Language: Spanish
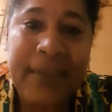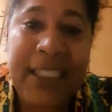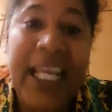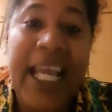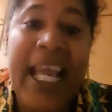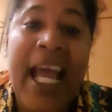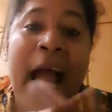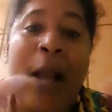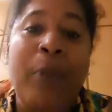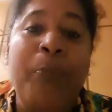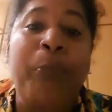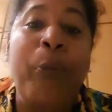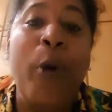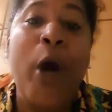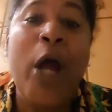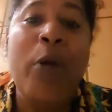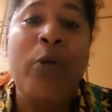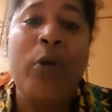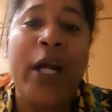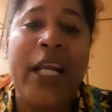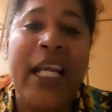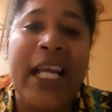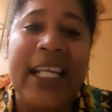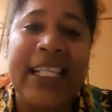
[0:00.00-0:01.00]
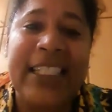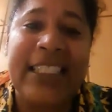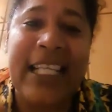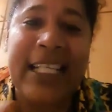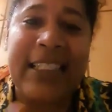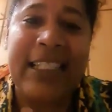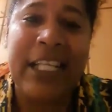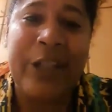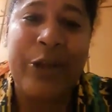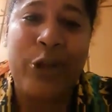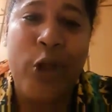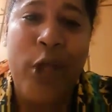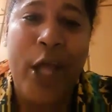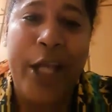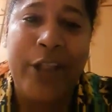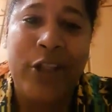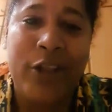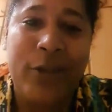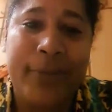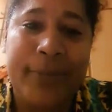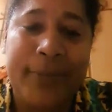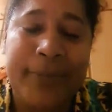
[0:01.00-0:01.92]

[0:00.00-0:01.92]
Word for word: que es al pueblo el que le está haciendo daño.